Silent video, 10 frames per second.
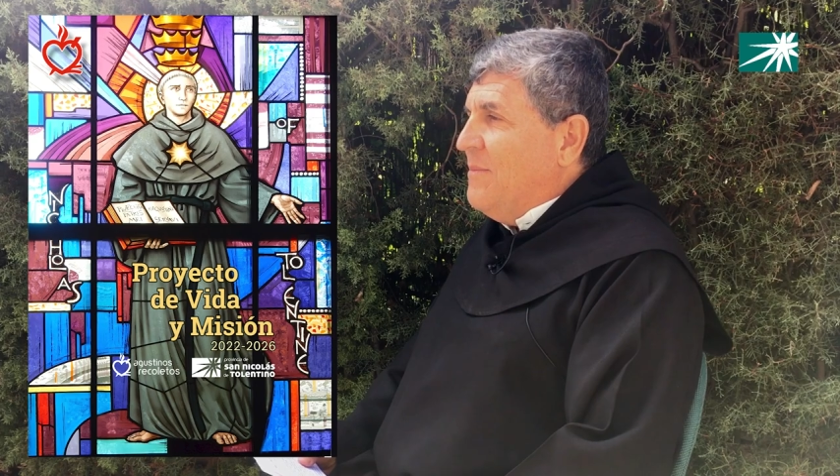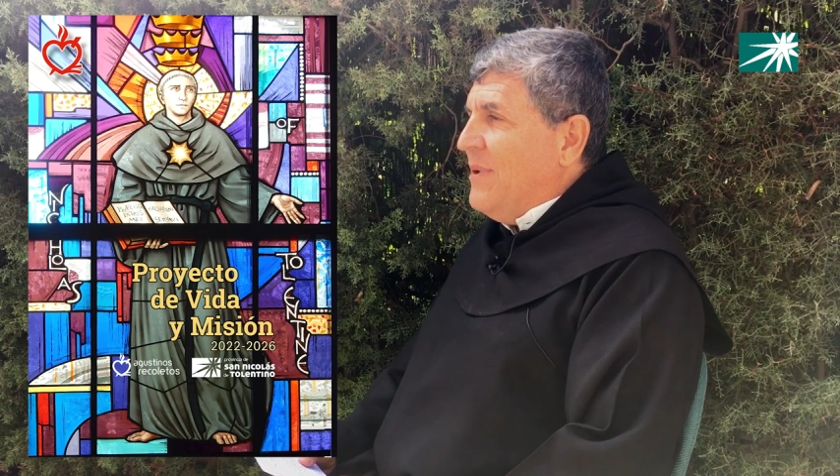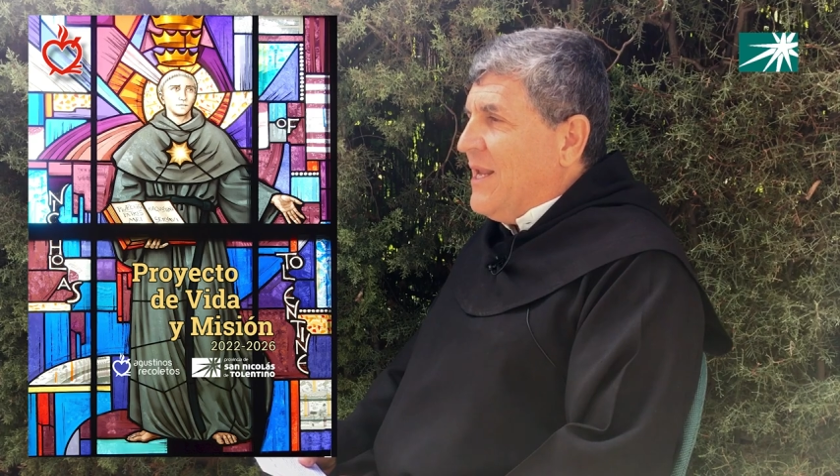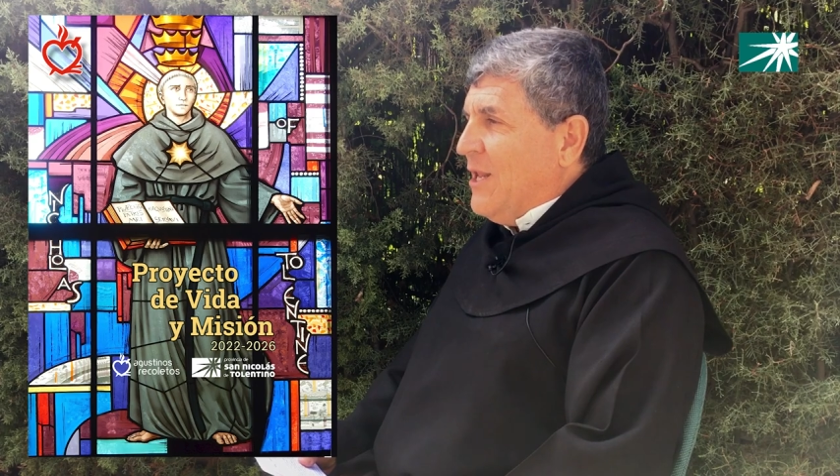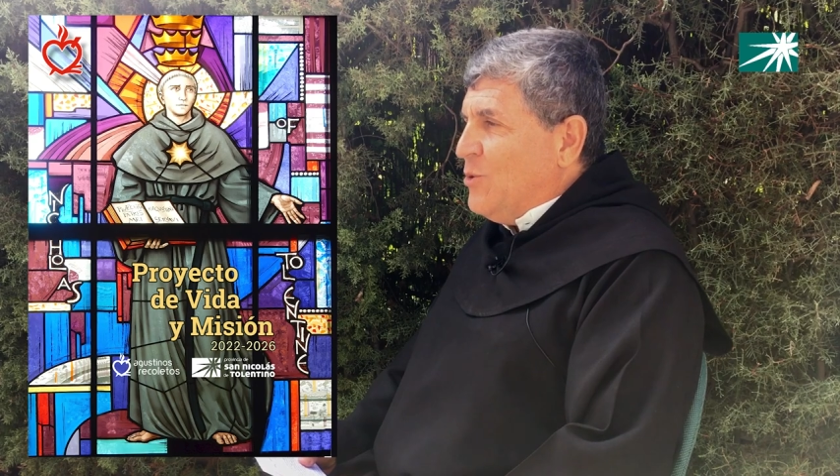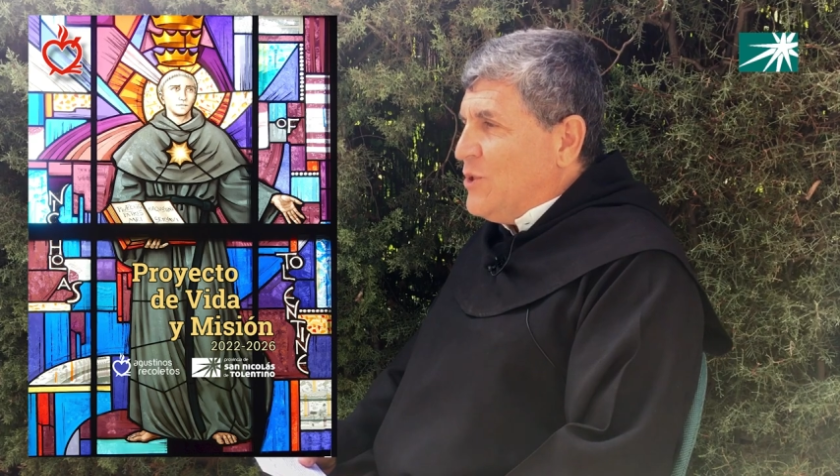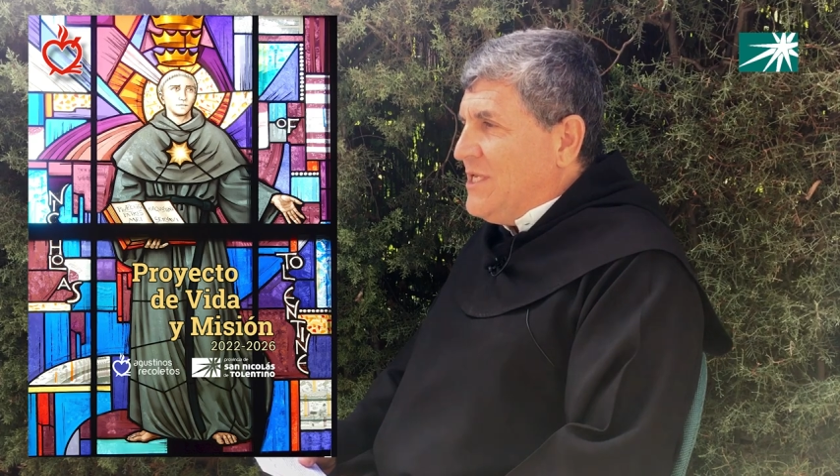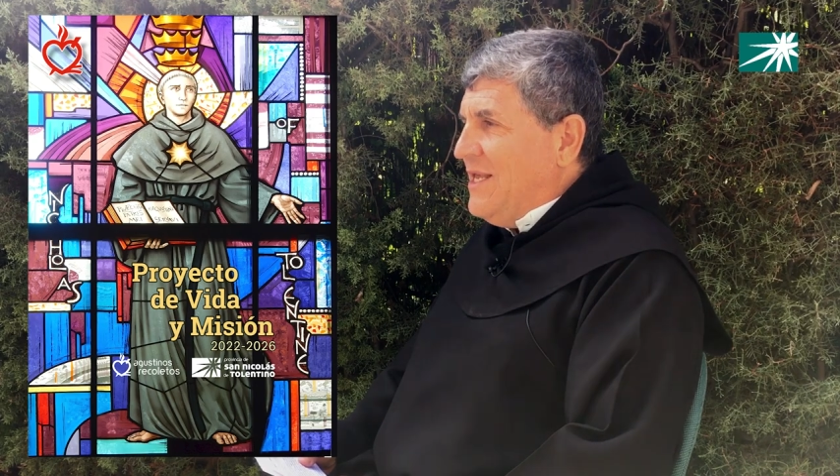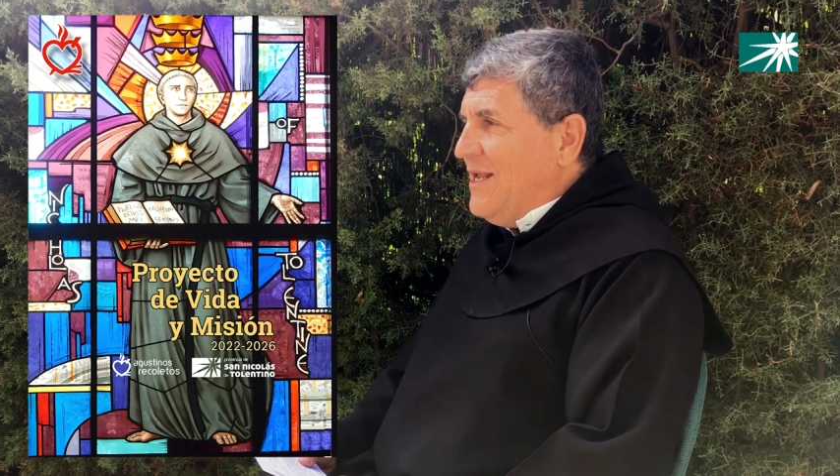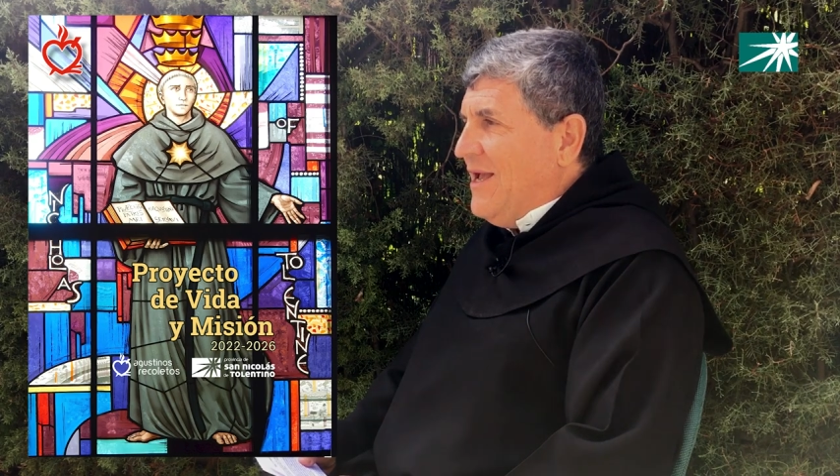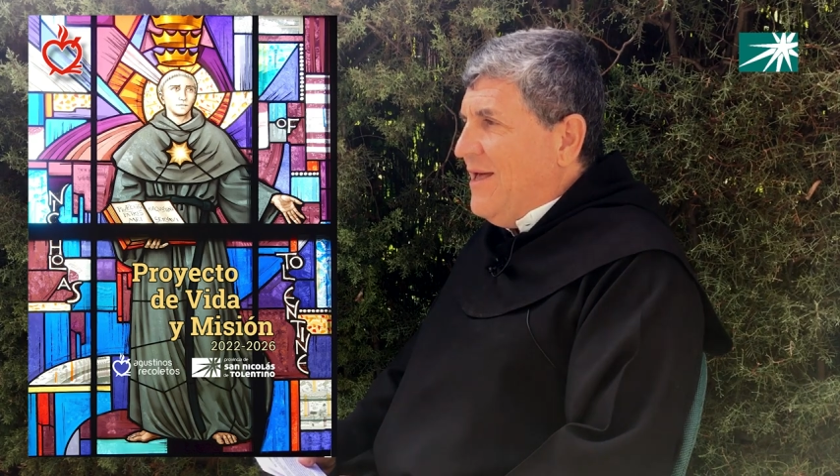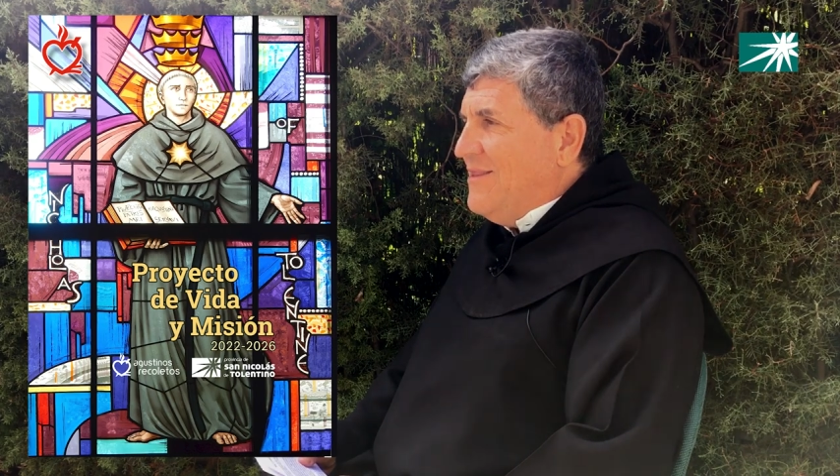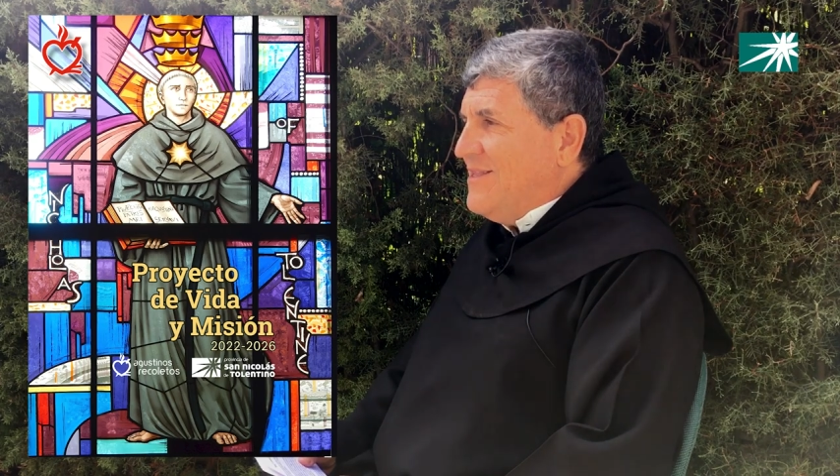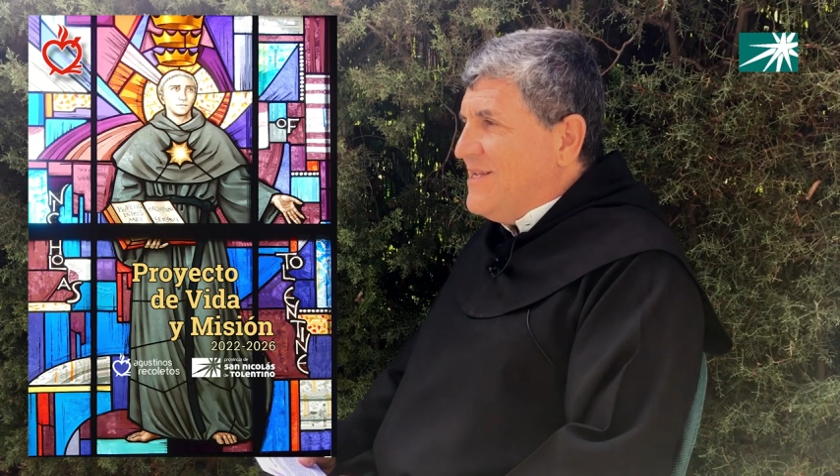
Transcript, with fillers: para los cerca de